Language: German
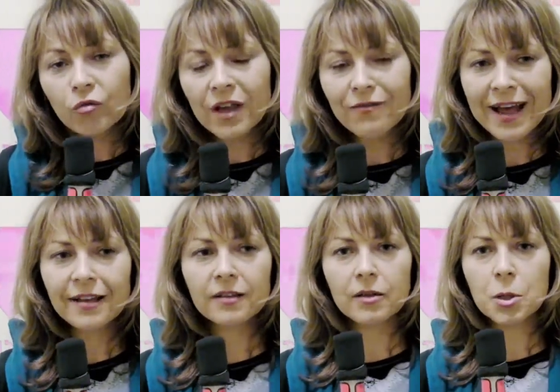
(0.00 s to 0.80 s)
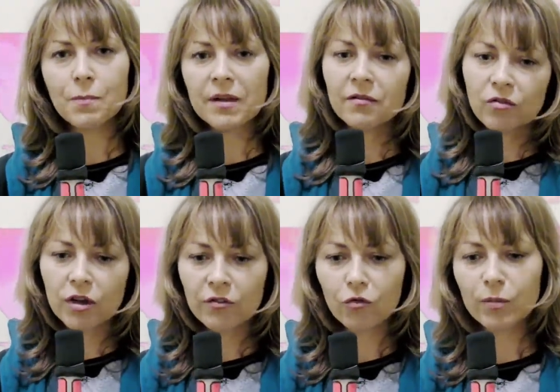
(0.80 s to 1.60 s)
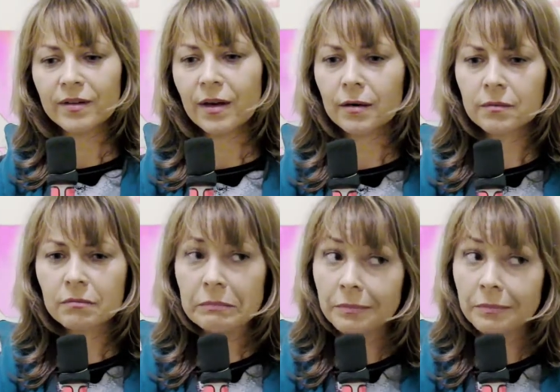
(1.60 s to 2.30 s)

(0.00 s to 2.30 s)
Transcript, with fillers: und erweiterte Spielzeuge zu betrachten.